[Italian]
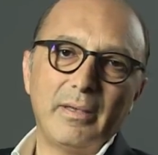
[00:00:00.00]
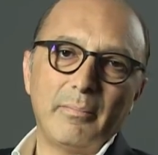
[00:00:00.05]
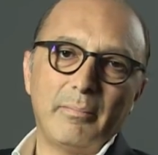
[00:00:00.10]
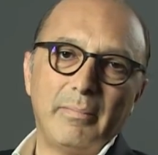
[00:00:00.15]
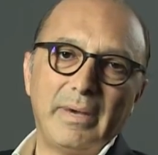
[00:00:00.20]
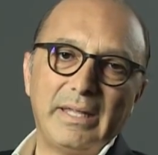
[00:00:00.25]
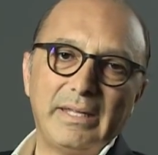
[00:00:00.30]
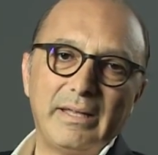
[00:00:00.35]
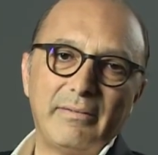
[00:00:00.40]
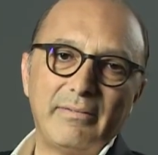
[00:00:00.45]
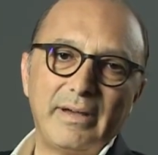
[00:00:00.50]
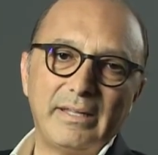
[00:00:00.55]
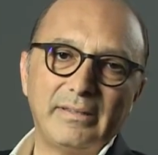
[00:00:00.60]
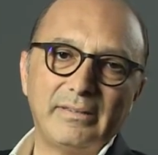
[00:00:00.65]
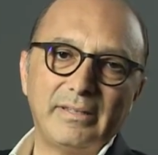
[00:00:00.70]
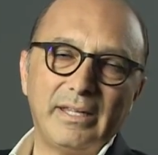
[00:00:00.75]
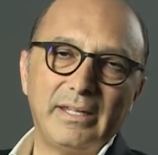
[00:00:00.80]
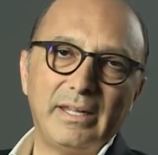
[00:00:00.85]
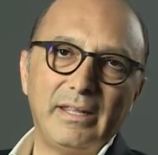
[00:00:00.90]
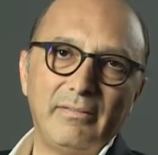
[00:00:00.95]
ma
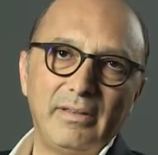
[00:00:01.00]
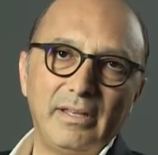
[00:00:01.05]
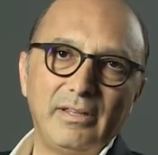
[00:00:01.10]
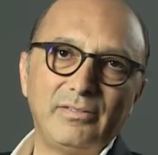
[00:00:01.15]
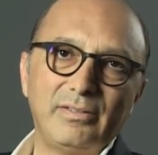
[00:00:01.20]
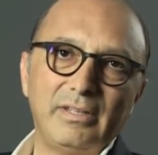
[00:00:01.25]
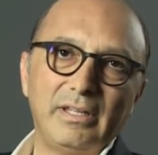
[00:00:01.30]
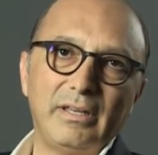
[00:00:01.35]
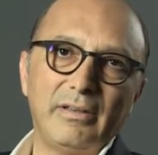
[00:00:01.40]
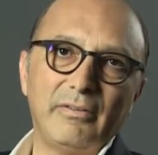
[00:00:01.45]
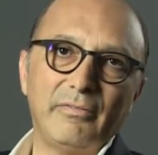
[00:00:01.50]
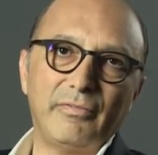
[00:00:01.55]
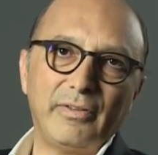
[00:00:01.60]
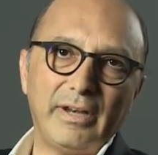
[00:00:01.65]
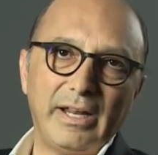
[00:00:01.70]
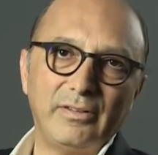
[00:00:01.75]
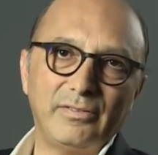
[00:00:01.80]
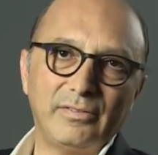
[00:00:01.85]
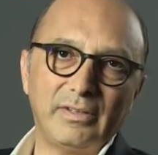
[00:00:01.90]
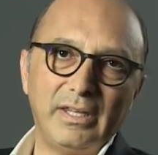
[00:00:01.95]
davanti a dei visi
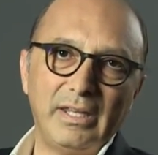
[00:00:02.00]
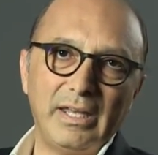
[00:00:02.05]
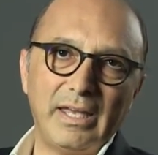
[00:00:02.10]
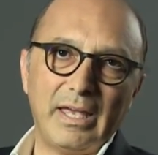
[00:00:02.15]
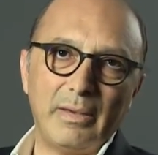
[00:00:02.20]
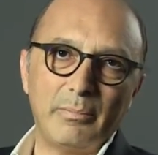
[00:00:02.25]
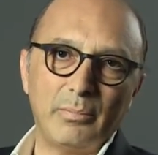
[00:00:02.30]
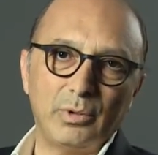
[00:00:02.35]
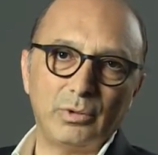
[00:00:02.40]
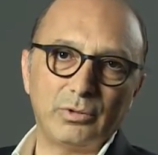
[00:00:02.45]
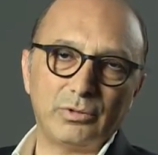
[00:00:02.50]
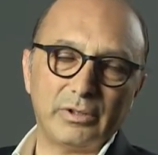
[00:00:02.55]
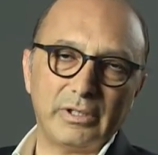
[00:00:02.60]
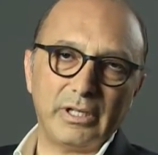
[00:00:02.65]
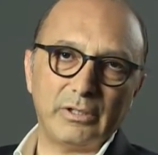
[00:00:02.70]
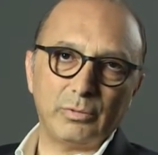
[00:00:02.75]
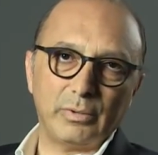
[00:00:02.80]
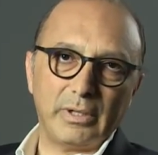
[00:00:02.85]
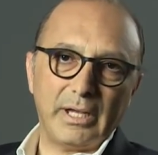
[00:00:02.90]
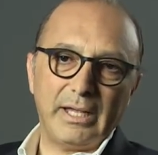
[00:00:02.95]
freschi e molto
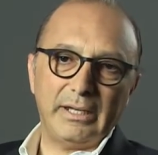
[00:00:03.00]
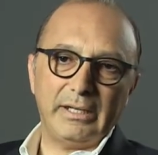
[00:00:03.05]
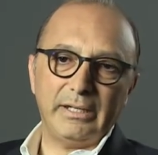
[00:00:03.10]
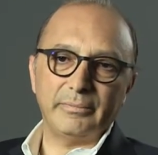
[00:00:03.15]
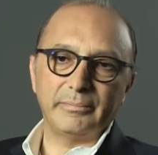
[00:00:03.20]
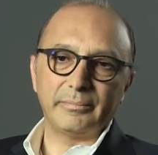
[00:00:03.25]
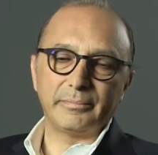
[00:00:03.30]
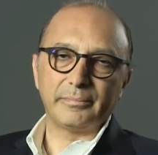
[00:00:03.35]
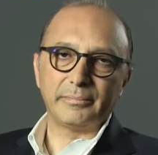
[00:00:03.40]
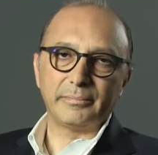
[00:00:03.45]
naturali.